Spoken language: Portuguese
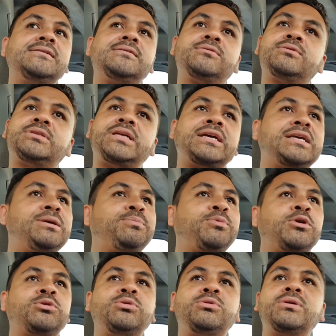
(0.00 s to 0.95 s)
tu tem que ir
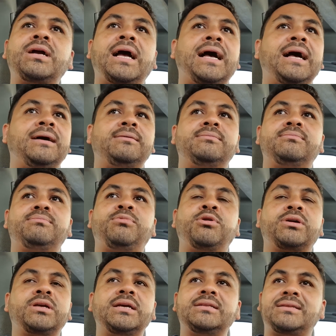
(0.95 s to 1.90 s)
para outro lugar,
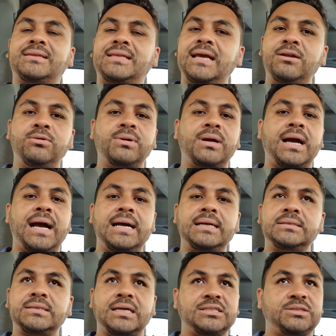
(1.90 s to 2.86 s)
porque tem
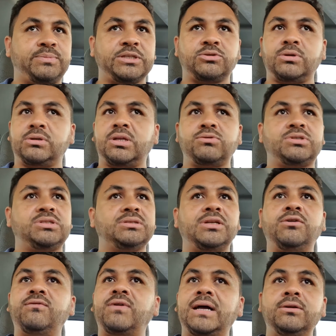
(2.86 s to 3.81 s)
lugares que as pessoas não te
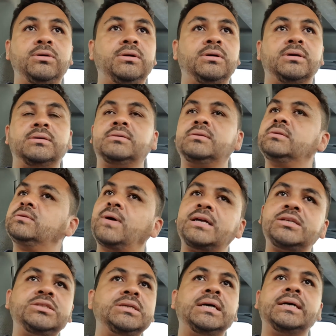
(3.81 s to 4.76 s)
dão valor, não
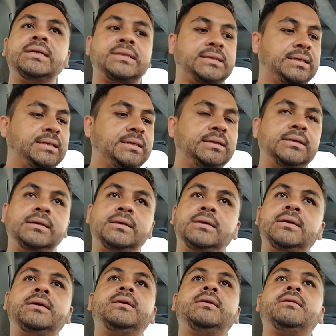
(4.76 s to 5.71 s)
adianta.
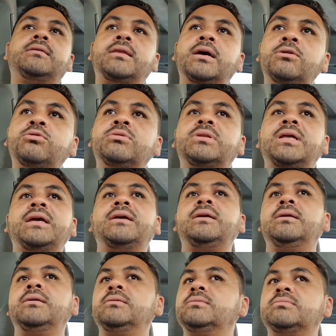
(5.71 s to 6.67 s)
Então tu tem
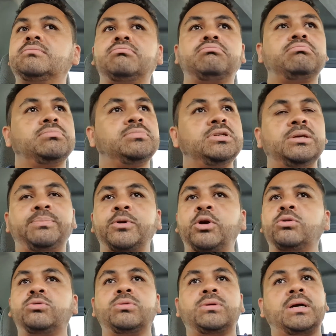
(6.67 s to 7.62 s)
que ir para
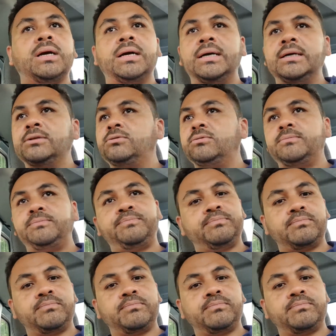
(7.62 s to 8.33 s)
outro canto.